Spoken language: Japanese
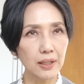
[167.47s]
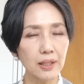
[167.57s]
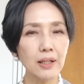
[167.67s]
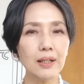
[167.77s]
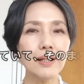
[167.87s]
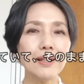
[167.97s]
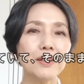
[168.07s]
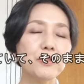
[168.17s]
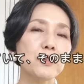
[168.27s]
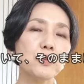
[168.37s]

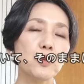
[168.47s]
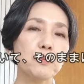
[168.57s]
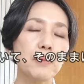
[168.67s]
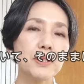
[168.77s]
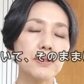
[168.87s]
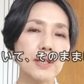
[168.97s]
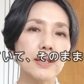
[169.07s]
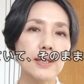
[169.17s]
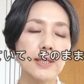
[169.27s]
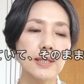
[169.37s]
ヘアカラーっていうのをまずね